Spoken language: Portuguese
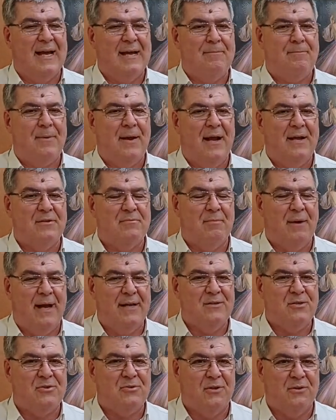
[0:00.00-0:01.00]
Aí perde
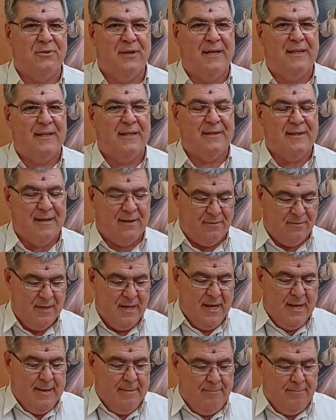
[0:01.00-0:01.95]
mais sono ainda. Não.